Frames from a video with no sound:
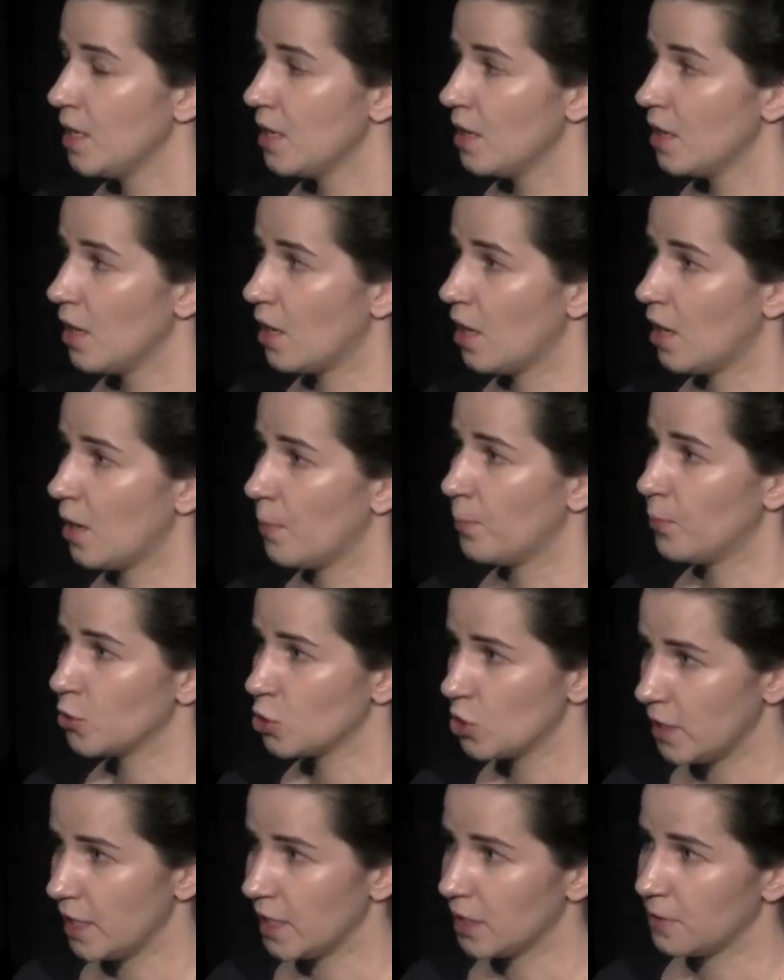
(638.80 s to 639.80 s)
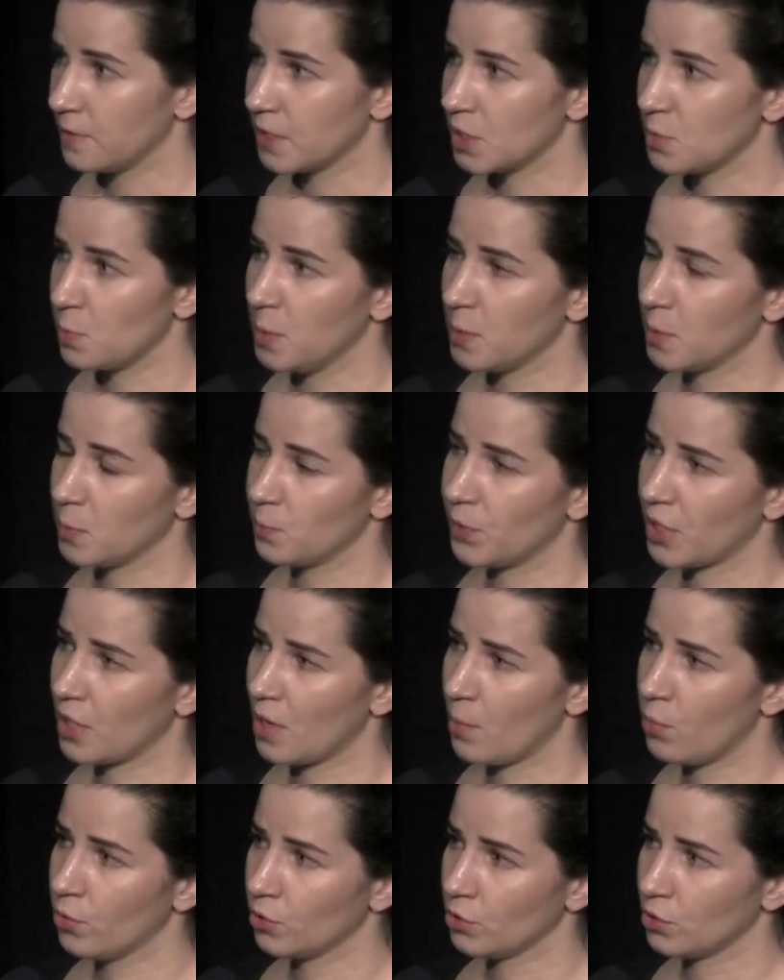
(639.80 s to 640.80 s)
А, после этого эксперимент
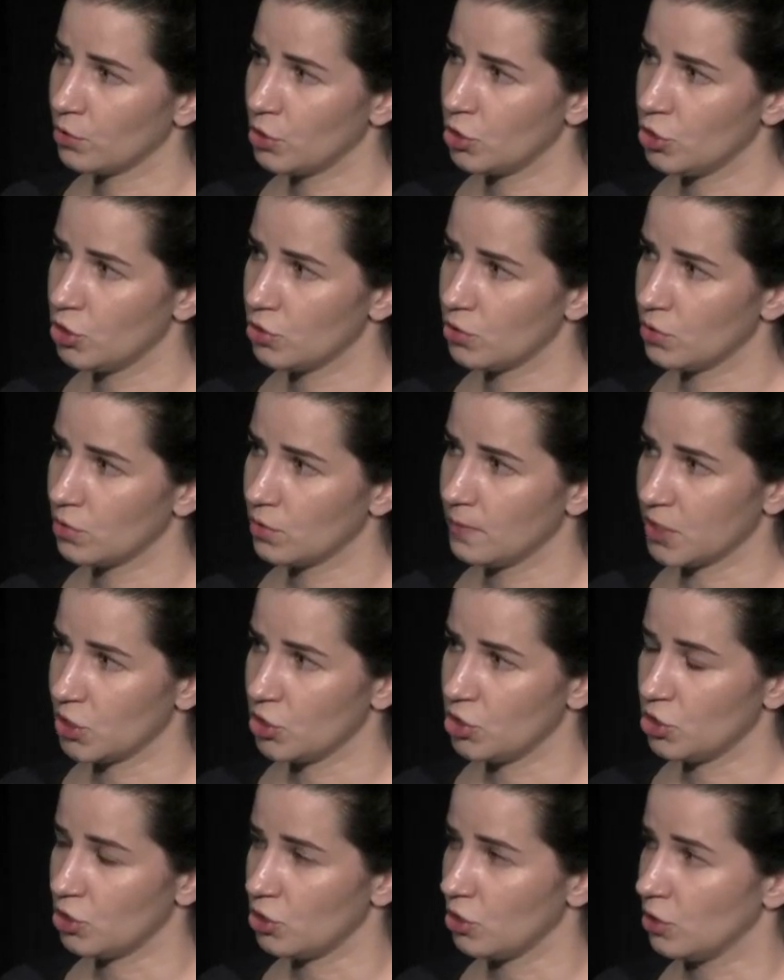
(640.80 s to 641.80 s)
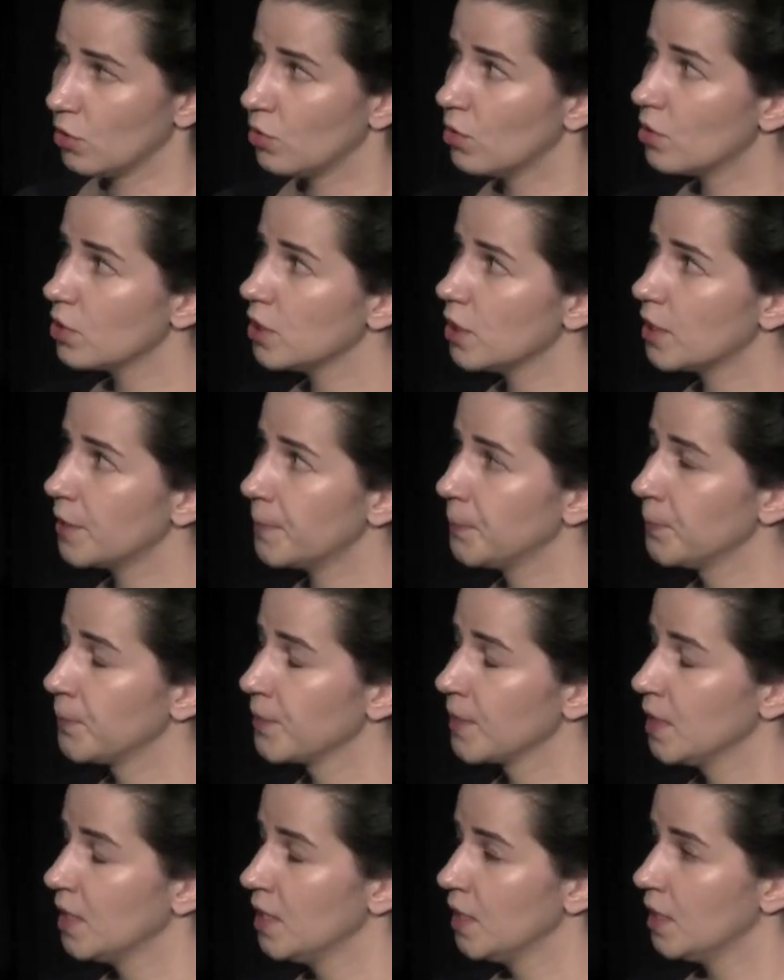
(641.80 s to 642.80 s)
проработал еще 24 года,
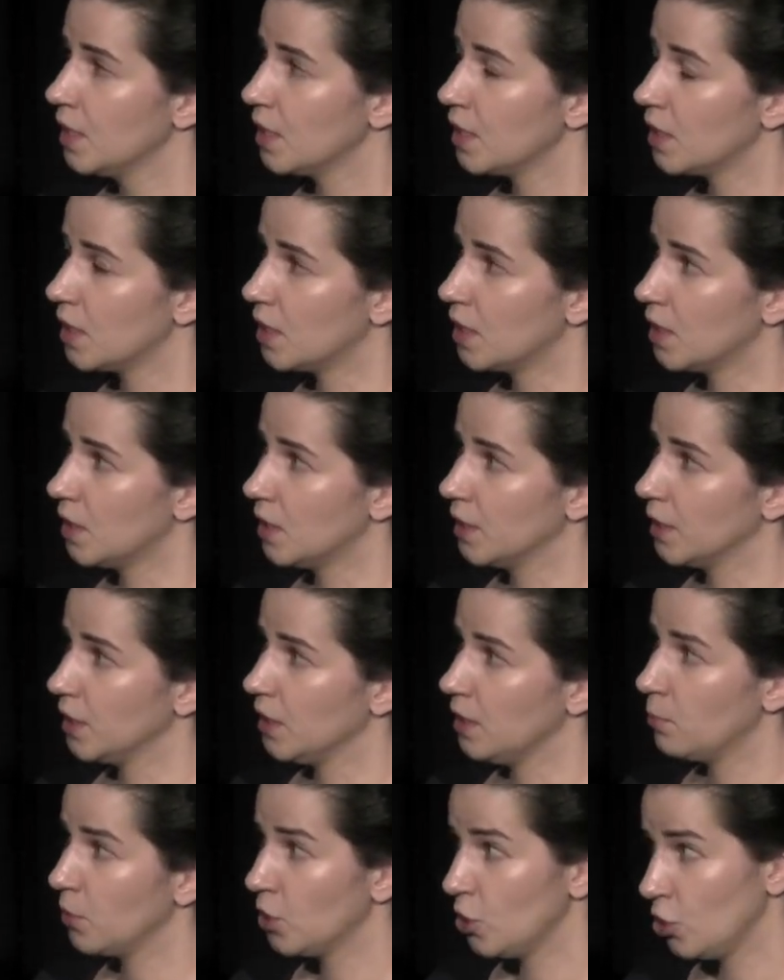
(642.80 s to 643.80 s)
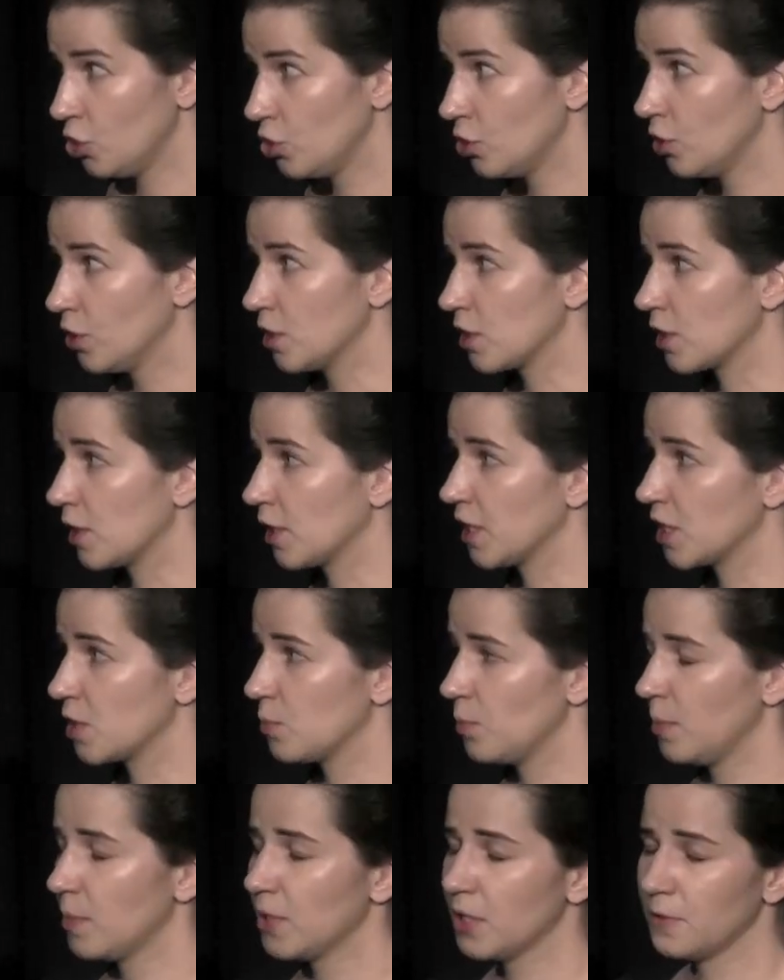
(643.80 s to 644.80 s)
и было еще несколько
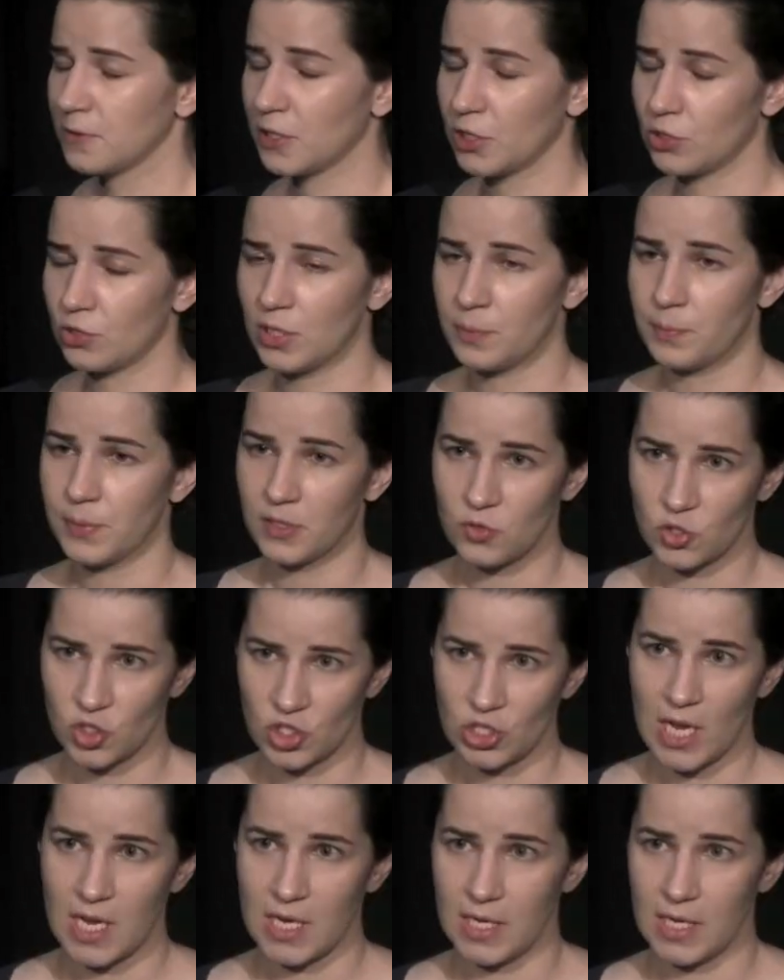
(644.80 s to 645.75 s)
экспериментов, которые подтверждали